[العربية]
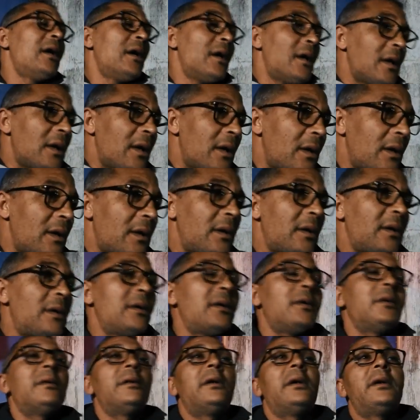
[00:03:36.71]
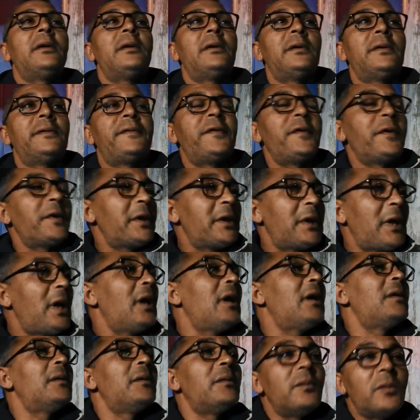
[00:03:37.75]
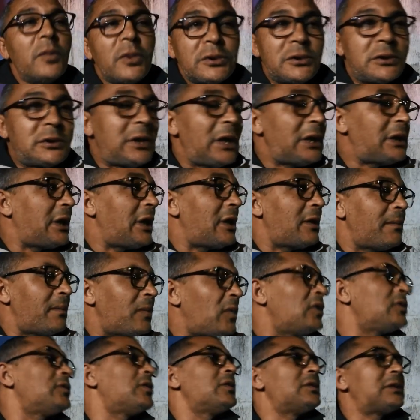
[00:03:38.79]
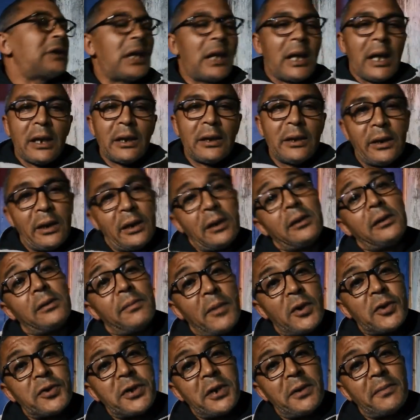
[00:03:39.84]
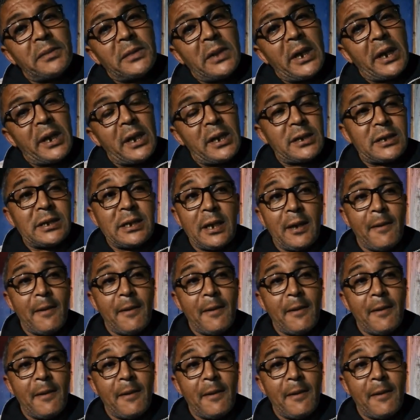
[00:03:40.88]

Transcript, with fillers: آه، فرض مده ديال منذ انطلاق الموسم الدراسي